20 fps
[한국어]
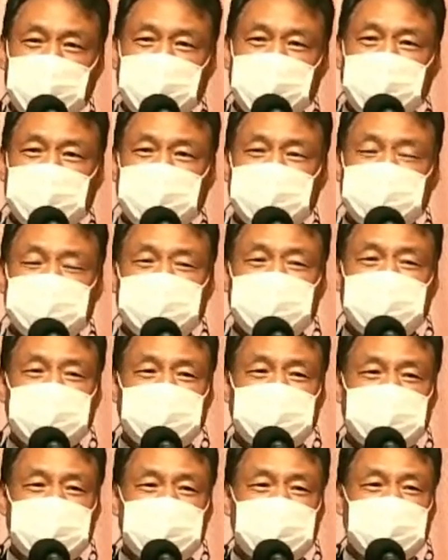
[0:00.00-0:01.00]

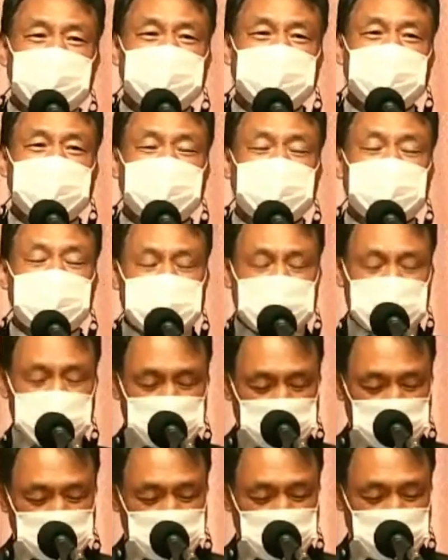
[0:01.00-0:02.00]
뭐냐는가뭐그
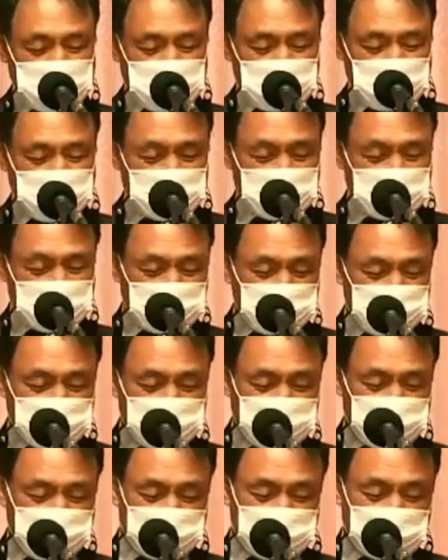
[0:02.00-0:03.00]
있는 거 써보지도
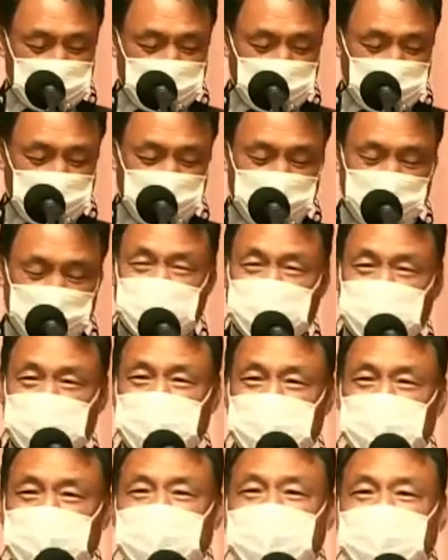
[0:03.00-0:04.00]
못하고
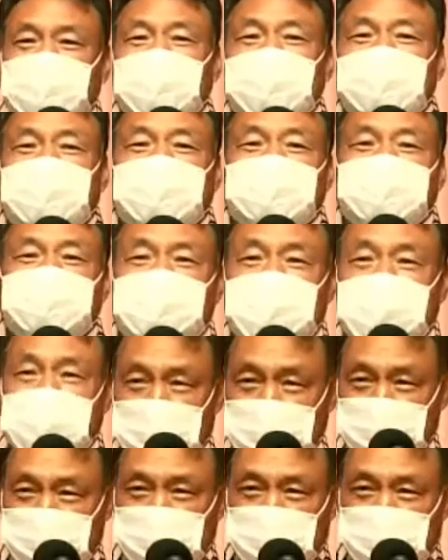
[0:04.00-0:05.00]
이렇게 돌아가시고
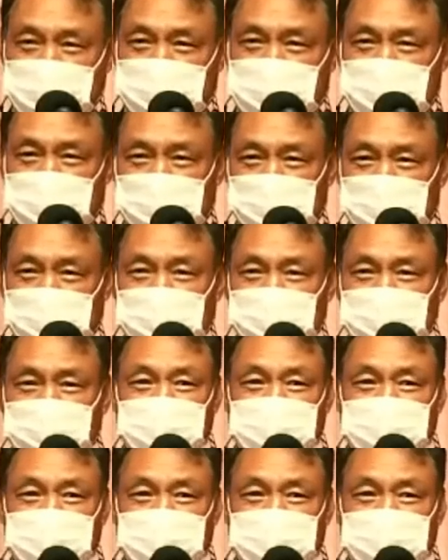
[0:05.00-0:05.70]
이러시더라고요 지금.